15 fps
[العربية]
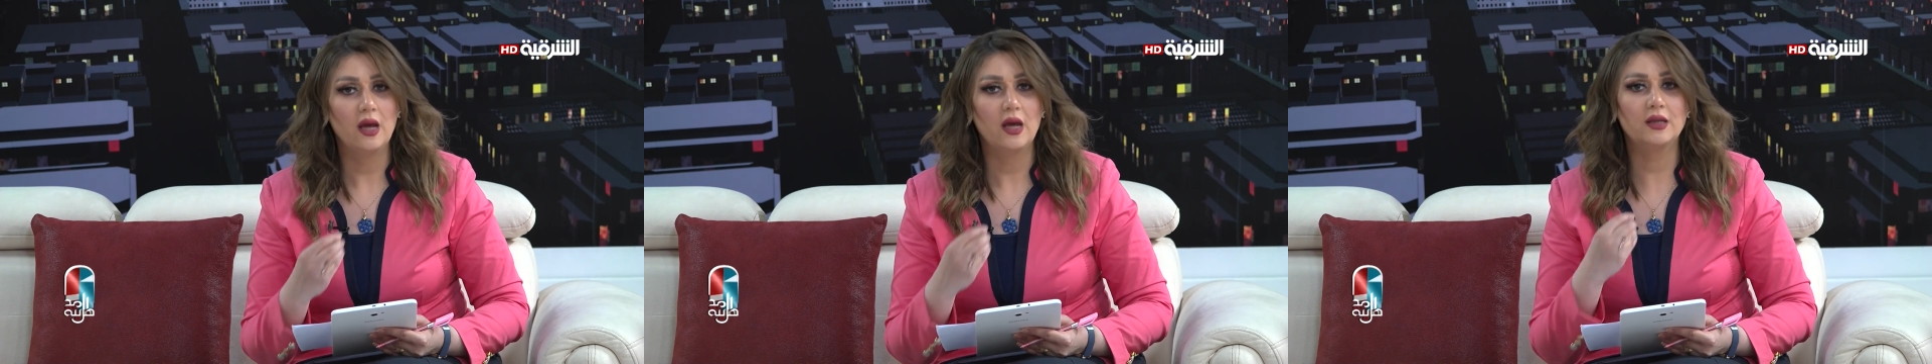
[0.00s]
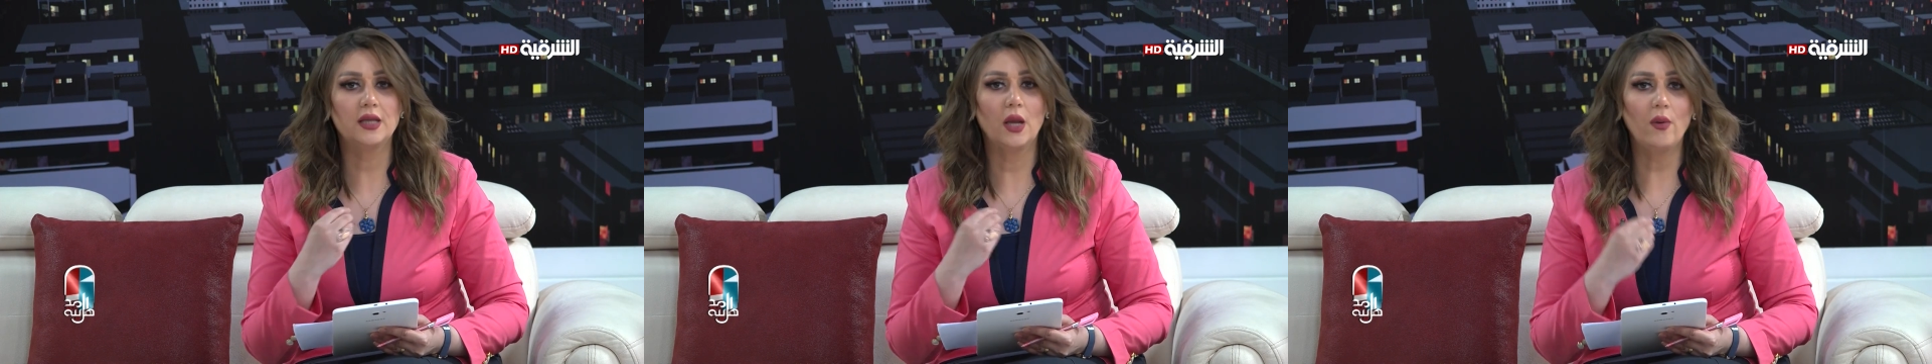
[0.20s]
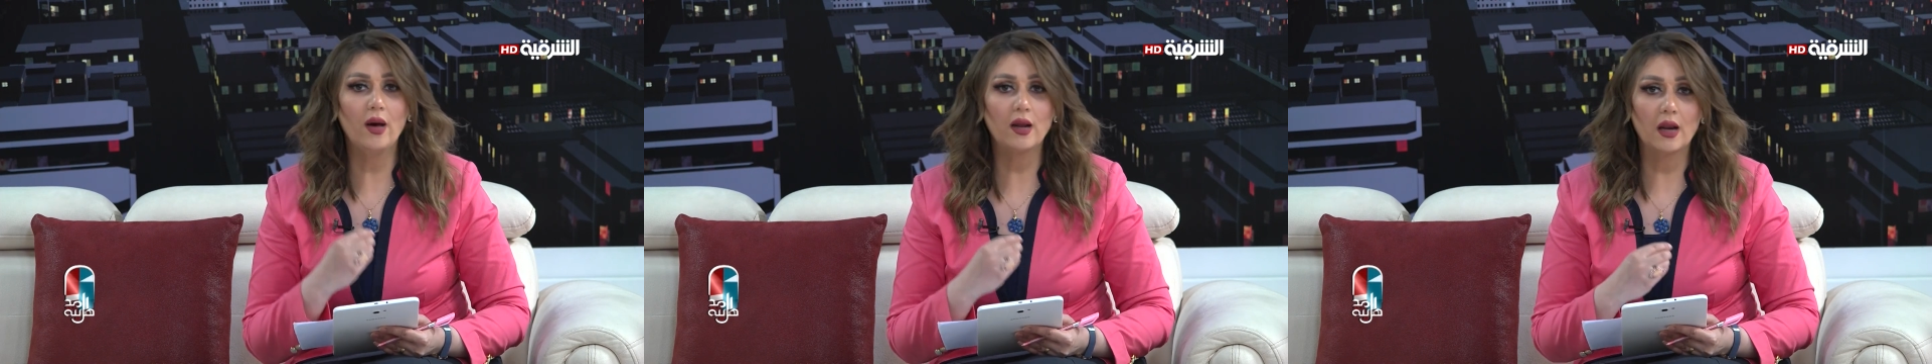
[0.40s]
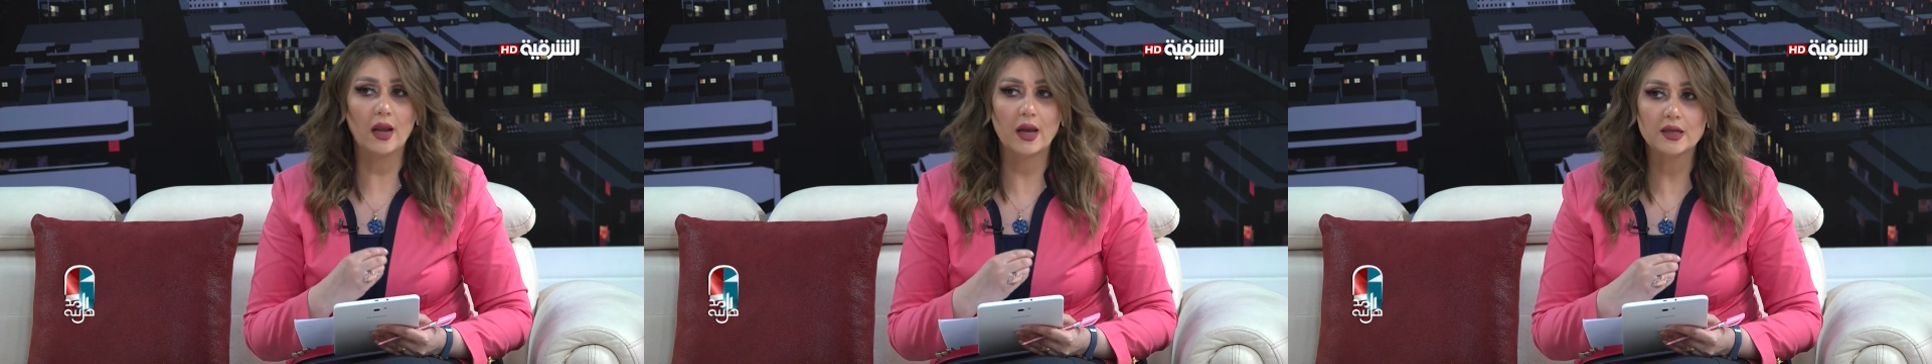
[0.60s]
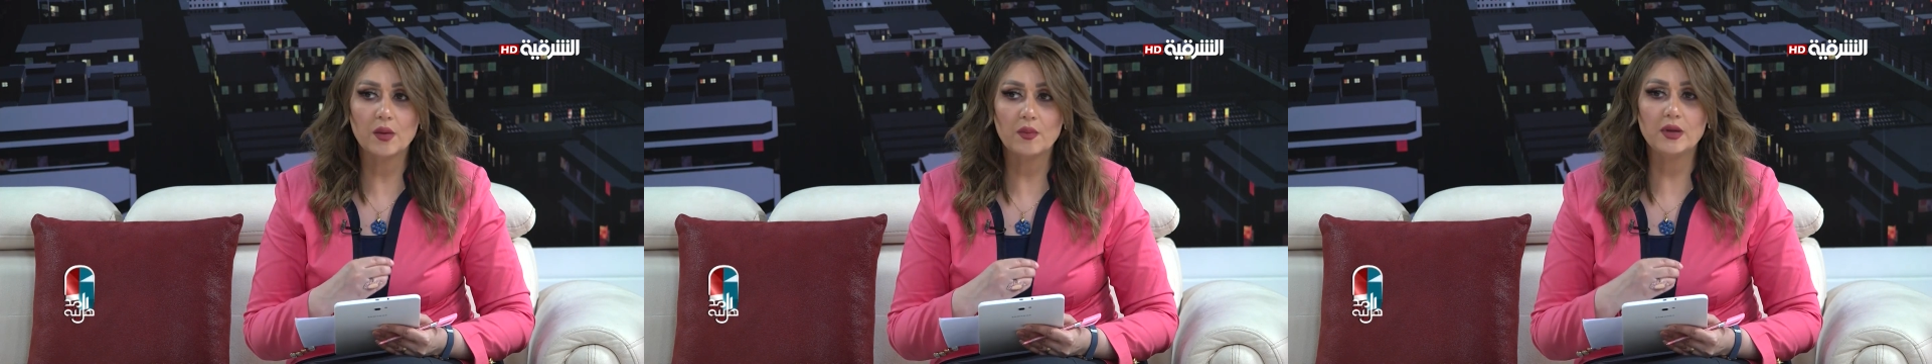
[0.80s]
الدوائر
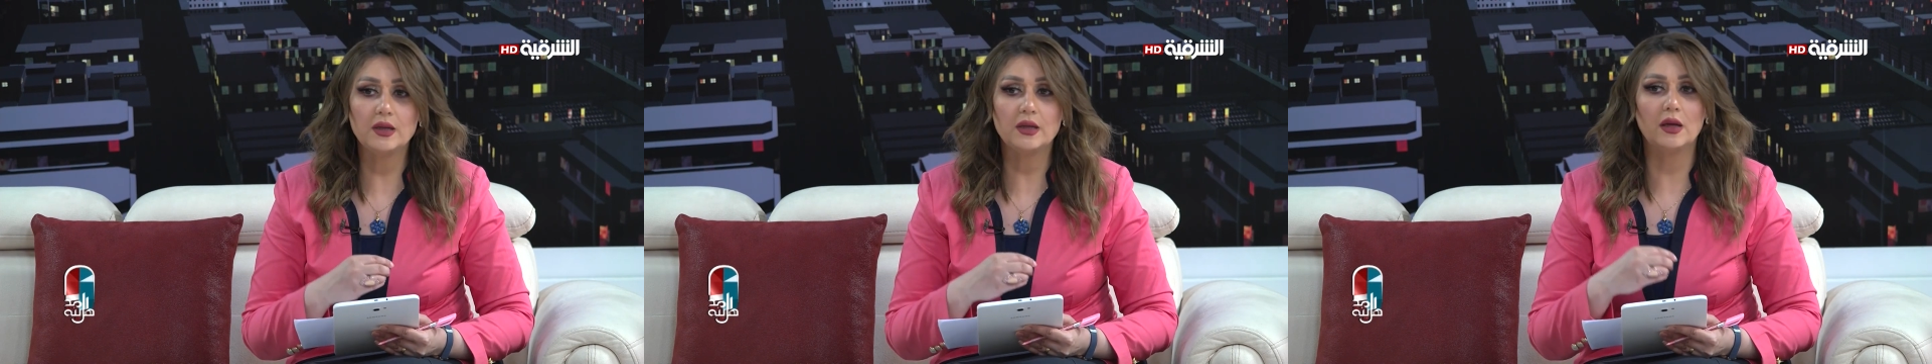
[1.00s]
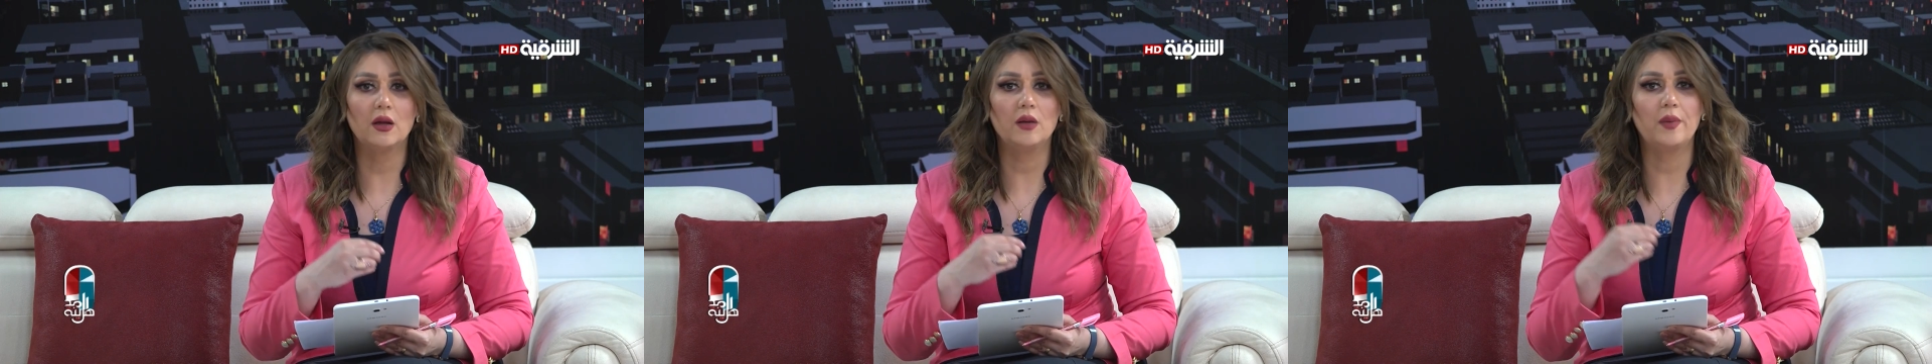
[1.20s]
الخدمية